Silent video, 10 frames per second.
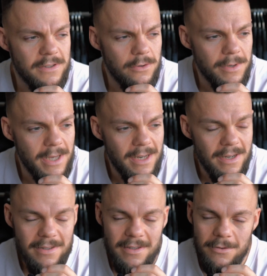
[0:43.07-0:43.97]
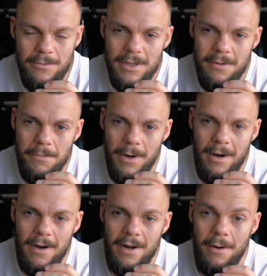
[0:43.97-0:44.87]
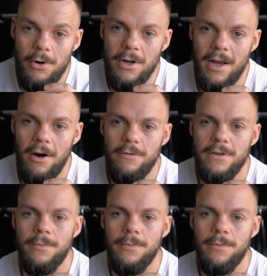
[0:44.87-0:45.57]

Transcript: Es darum gehen, dass ich so mir ein paar Klamotten gekauft